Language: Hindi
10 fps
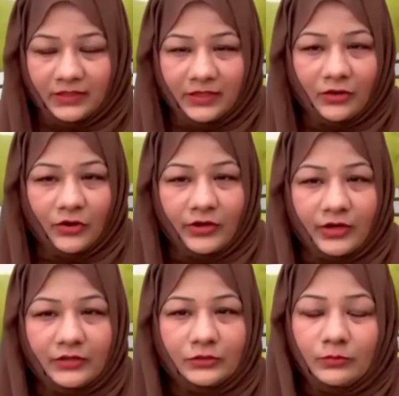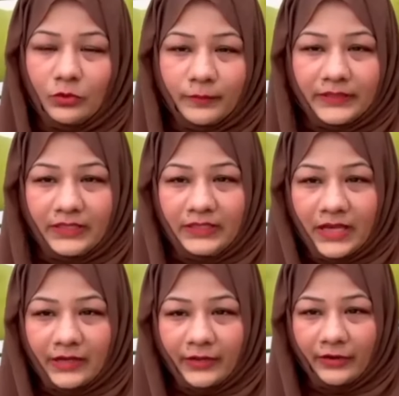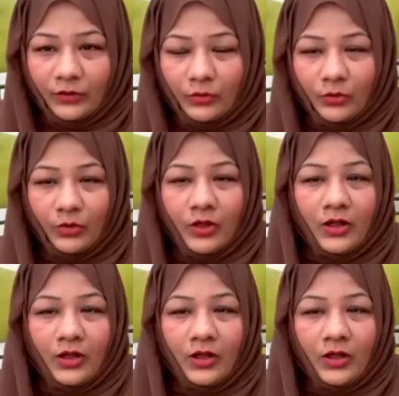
थे और तुम लोग पता नहीं क्या कर रहे हो